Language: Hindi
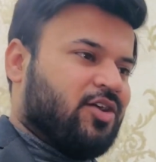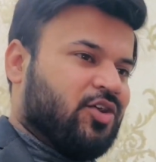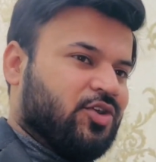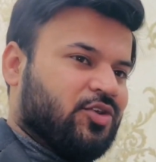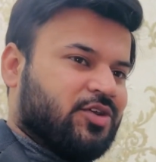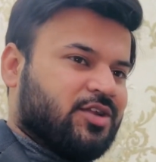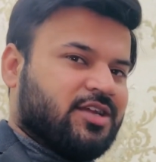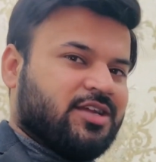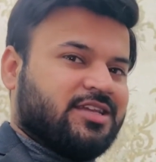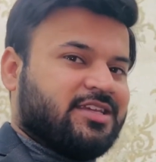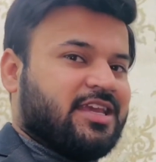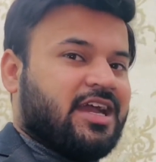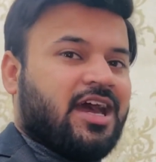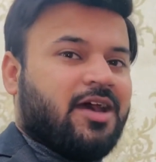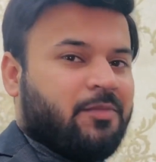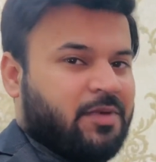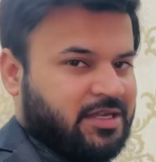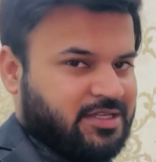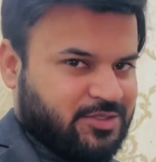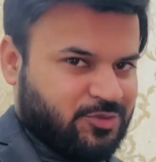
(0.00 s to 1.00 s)
और
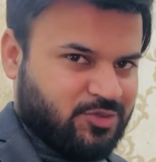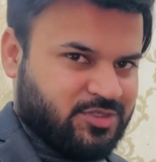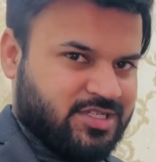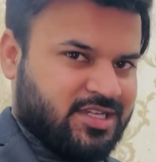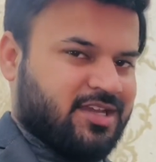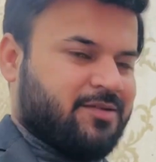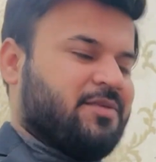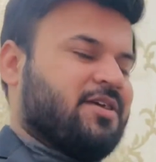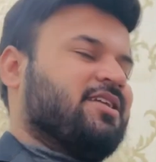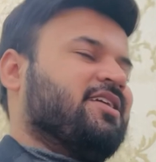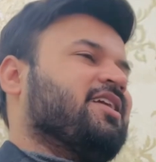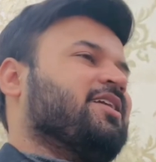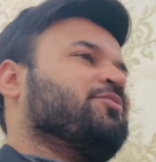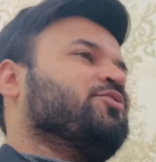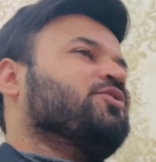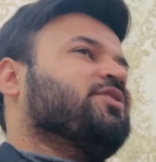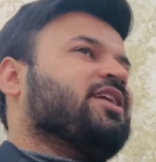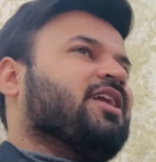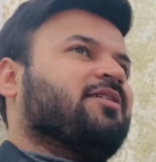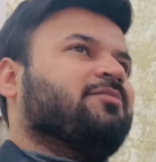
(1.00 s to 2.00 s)
क्या मैंने सोचा कि मैंने
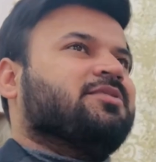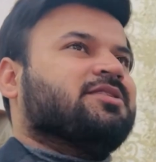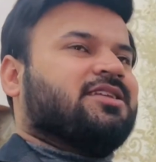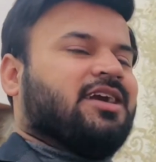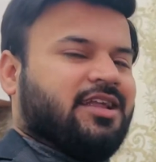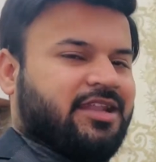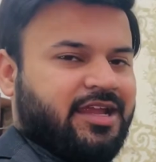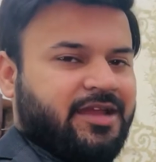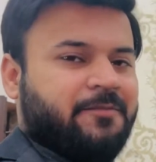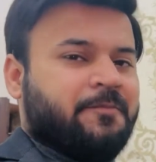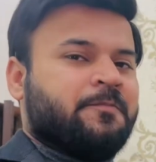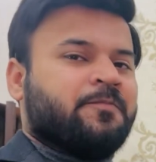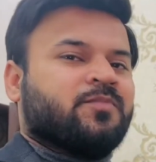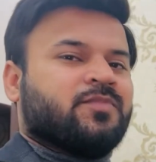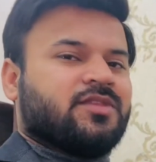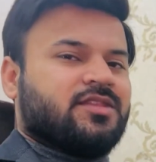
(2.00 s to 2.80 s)
आपको क्या बताना है